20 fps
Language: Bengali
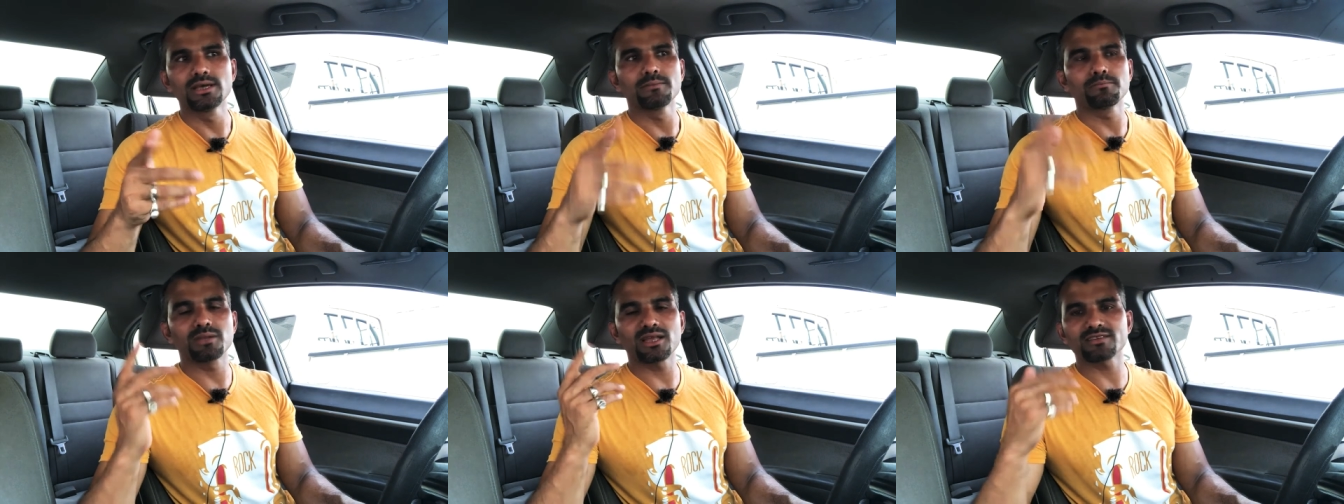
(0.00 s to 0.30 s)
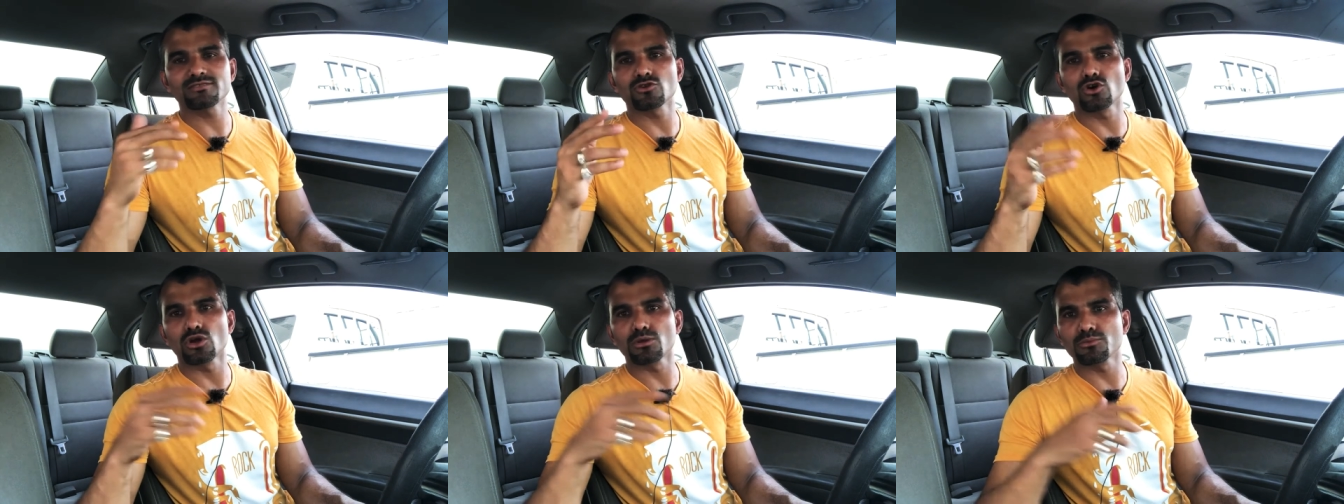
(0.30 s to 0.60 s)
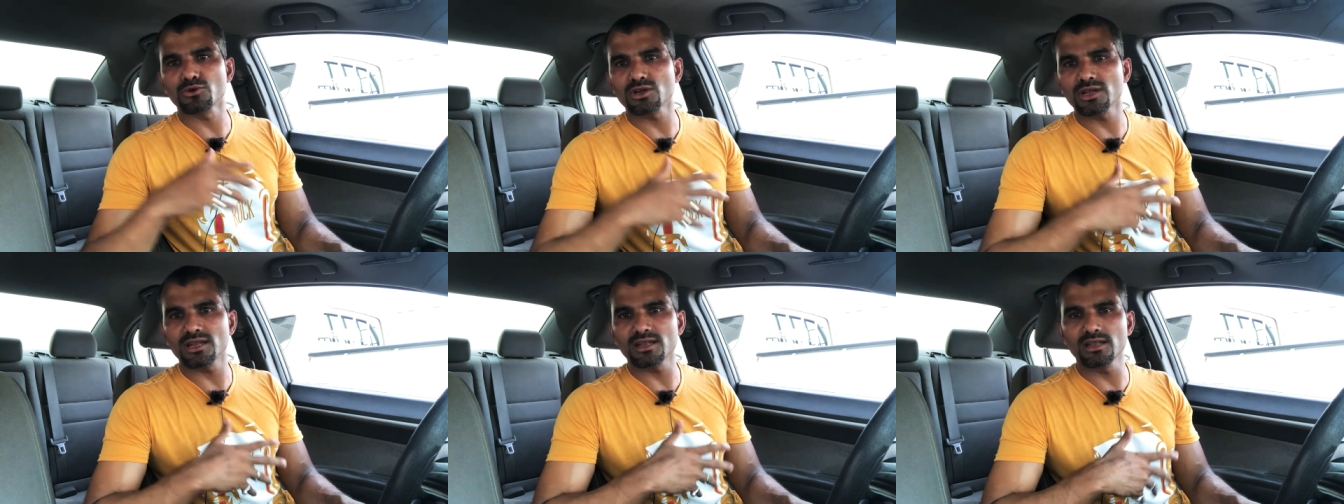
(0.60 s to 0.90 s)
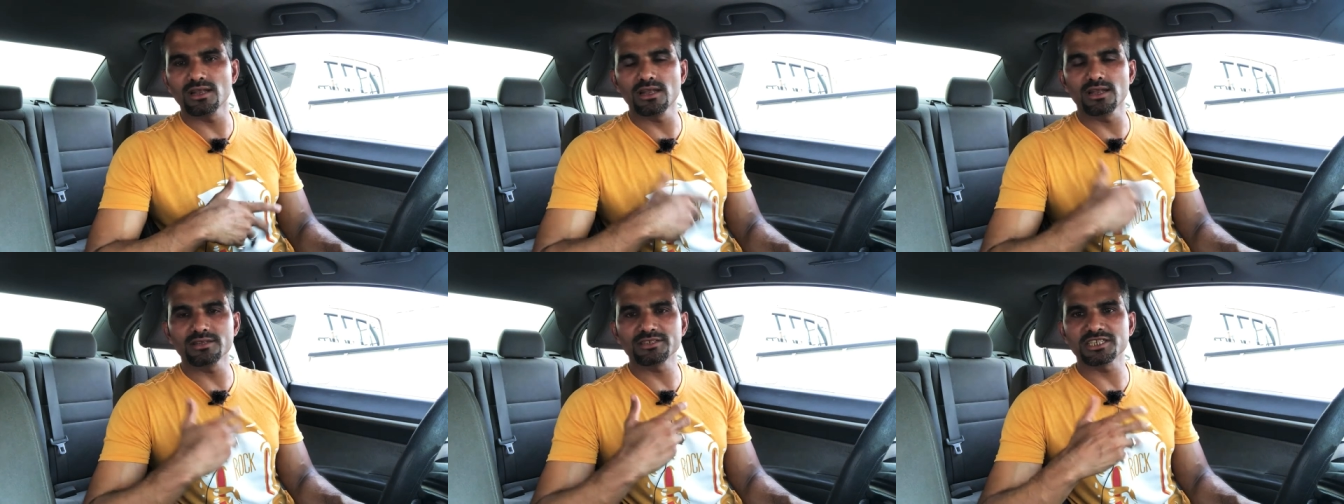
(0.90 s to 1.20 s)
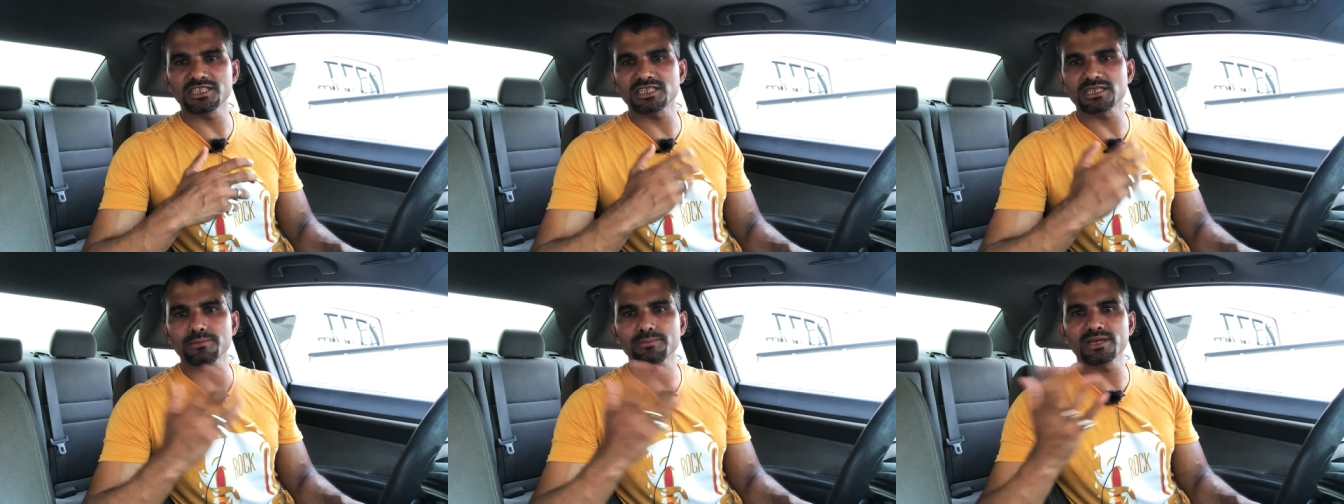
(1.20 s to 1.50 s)
প্লাস হরমোনাল
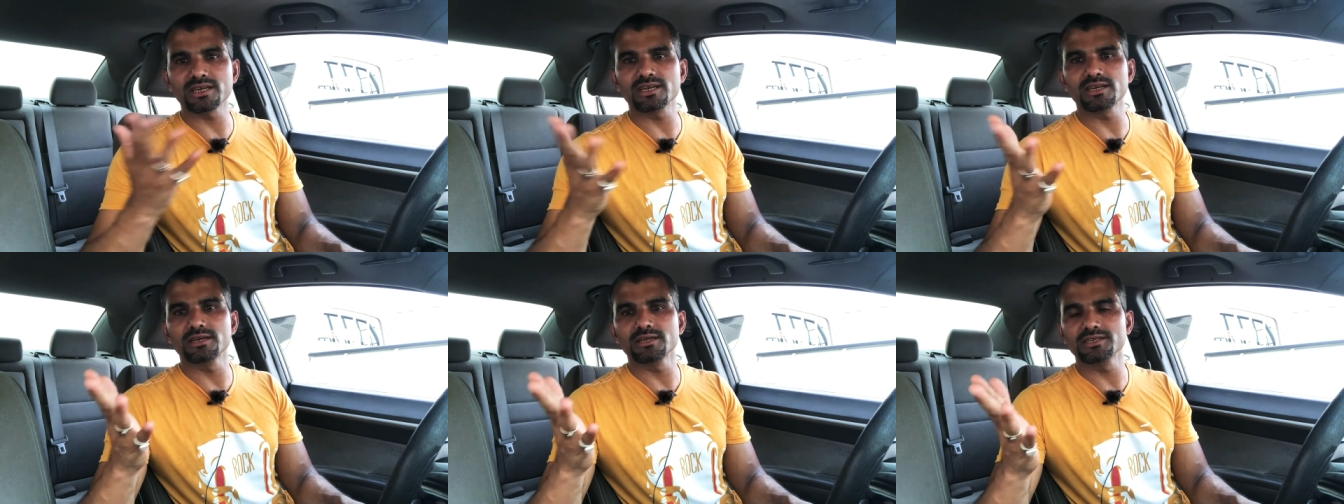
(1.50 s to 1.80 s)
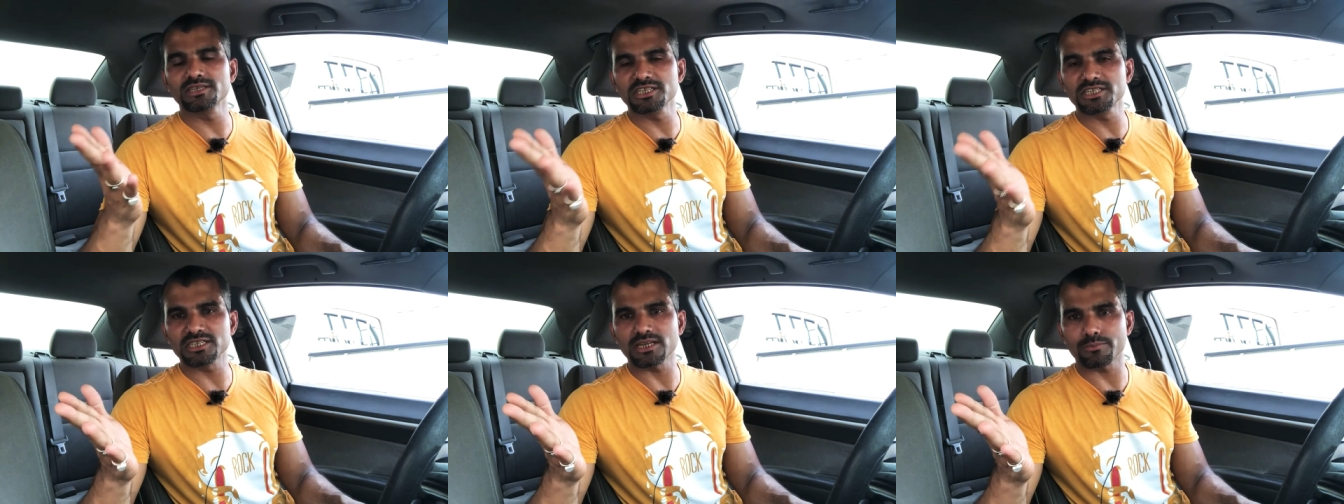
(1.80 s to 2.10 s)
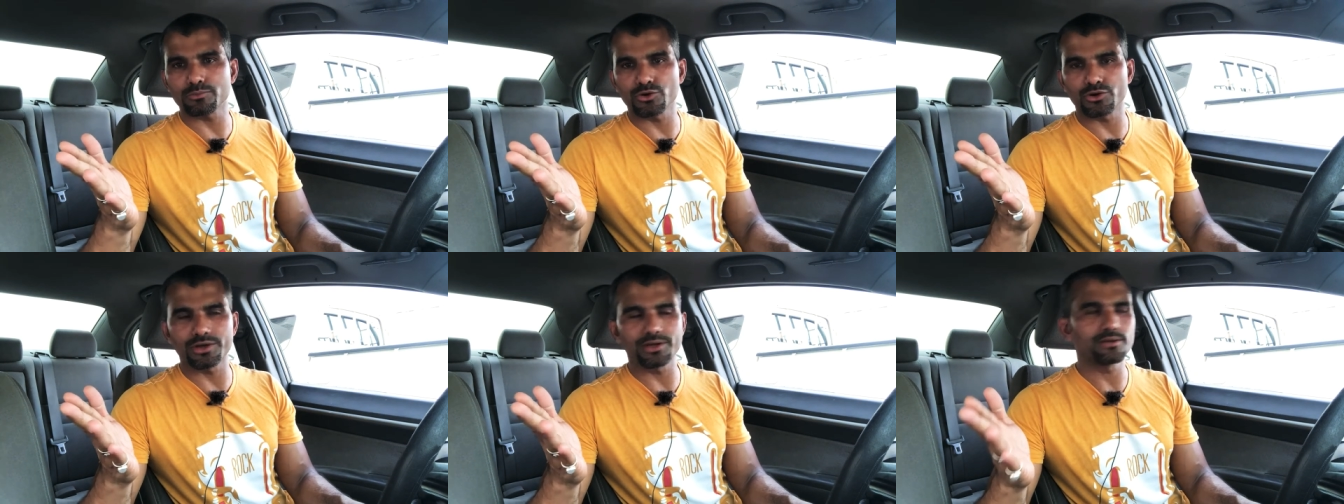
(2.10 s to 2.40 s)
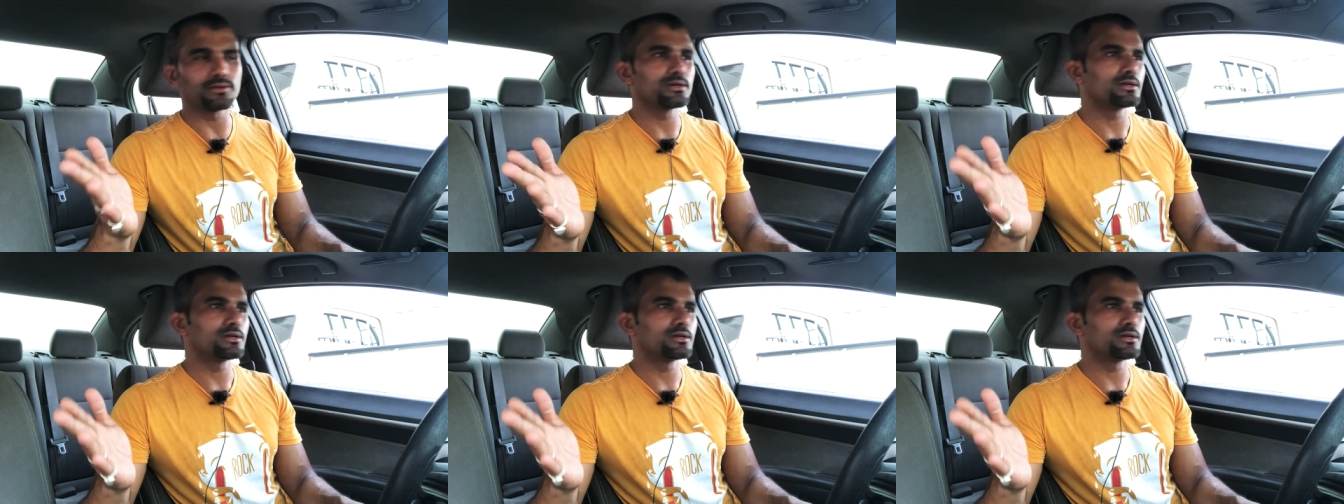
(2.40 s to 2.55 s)
সিস্টেমকে ডিস্টার্ব করে